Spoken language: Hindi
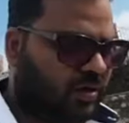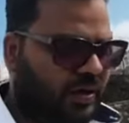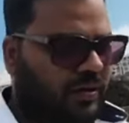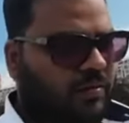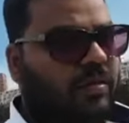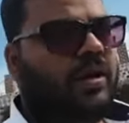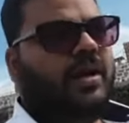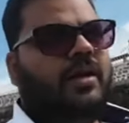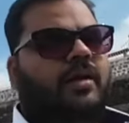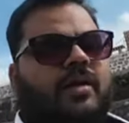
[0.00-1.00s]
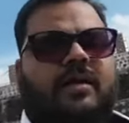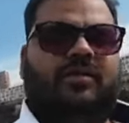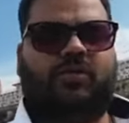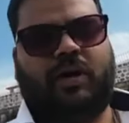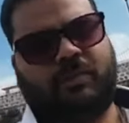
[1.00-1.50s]
शौकीन हो
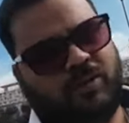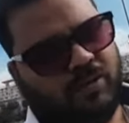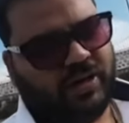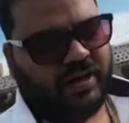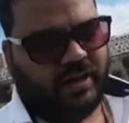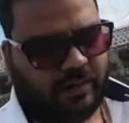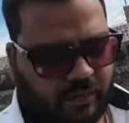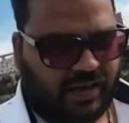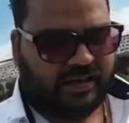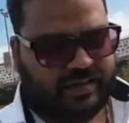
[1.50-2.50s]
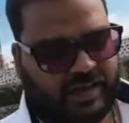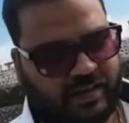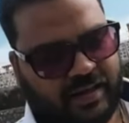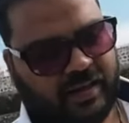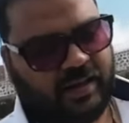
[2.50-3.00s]
तो आप लोगों के लिए प्लेस
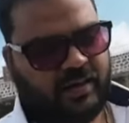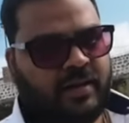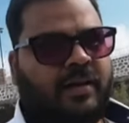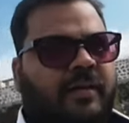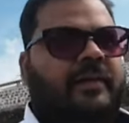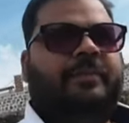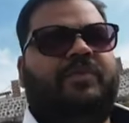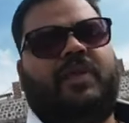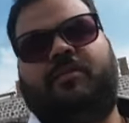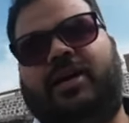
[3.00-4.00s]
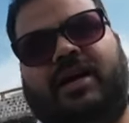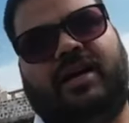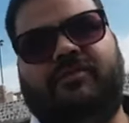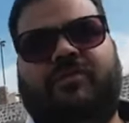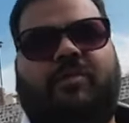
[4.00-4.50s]
जन्नत है बट
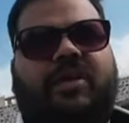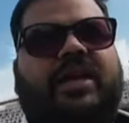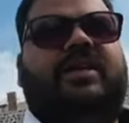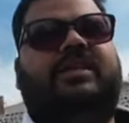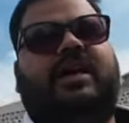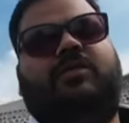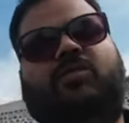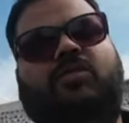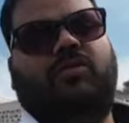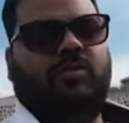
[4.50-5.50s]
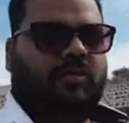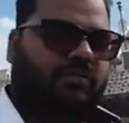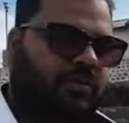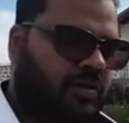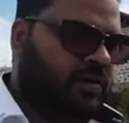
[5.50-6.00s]
अगर फैमिली के साथ हो
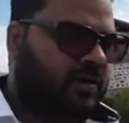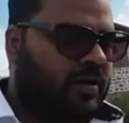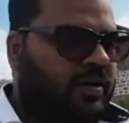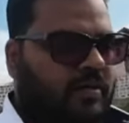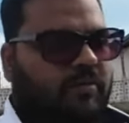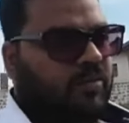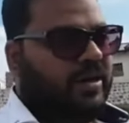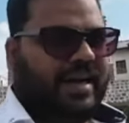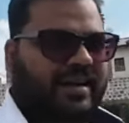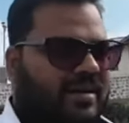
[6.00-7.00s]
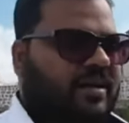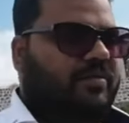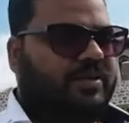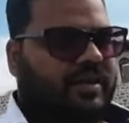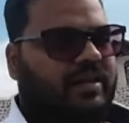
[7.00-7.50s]
और वो ट्रैक करना
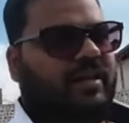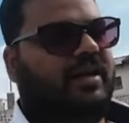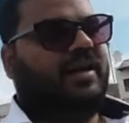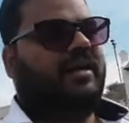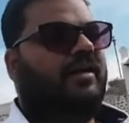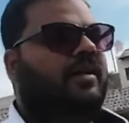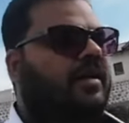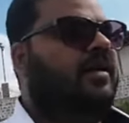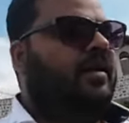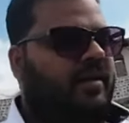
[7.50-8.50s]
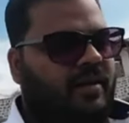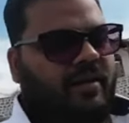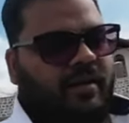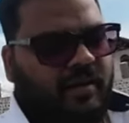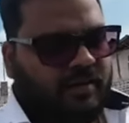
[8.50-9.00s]
पसंद नहीं करेंगे
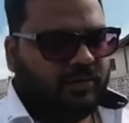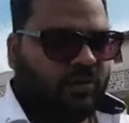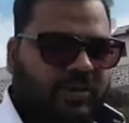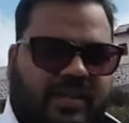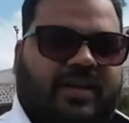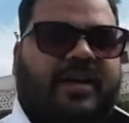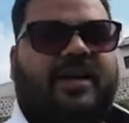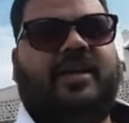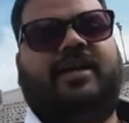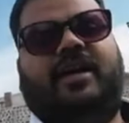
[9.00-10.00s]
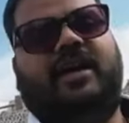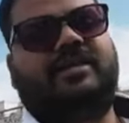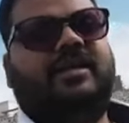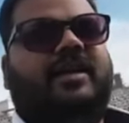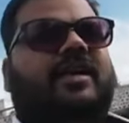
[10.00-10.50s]
सो तो इसलिए
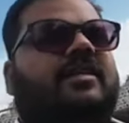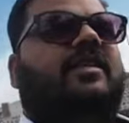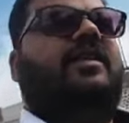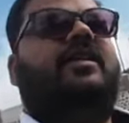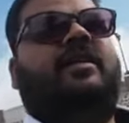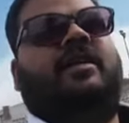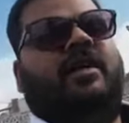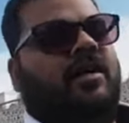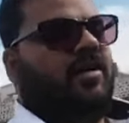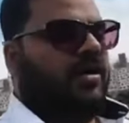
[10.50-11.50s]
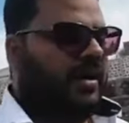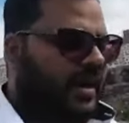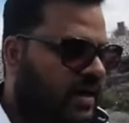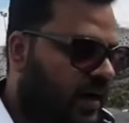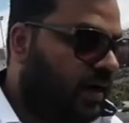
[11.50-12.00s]
यहाँ से निकलते हैं और
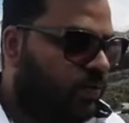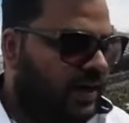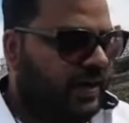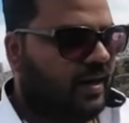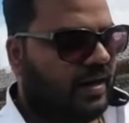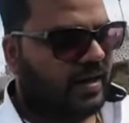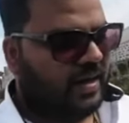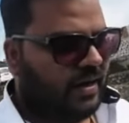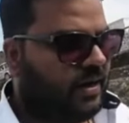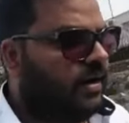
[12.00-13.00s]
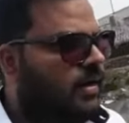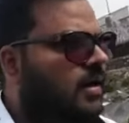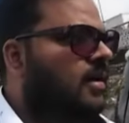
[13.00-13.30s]
एक क्लाउड एंड करके एक